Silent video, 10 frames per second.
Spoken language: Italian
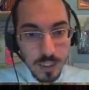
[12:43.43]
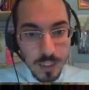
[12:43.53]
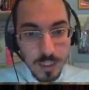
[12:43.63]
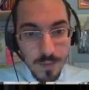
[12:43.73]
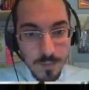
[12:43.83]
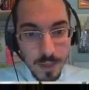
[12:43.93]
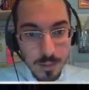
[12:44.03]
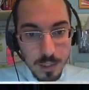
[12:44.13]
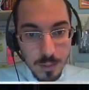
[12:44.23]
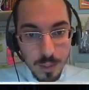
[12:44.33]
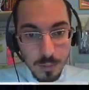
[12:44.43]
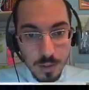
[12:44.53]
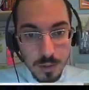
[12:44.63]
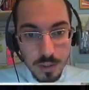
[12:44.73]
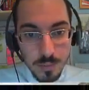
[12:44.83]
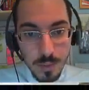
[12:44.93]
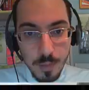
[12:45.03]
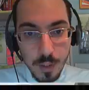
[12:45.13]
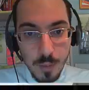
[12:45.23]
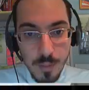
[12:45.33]
ok, andiamo ad esplorare quella zona,
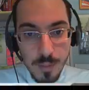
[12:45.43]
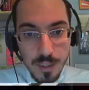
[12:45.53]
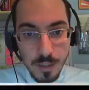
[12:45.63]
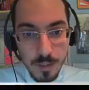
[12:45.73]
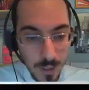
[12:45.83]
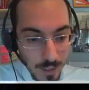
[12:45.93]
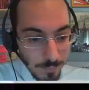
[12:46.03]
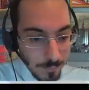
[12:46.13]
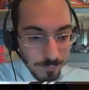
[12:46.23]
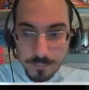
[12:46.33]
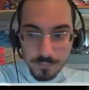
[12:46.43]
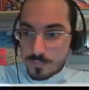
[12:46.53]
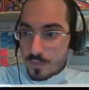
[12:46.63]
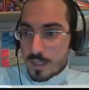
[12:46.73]
speriamo che non mi picchiano male.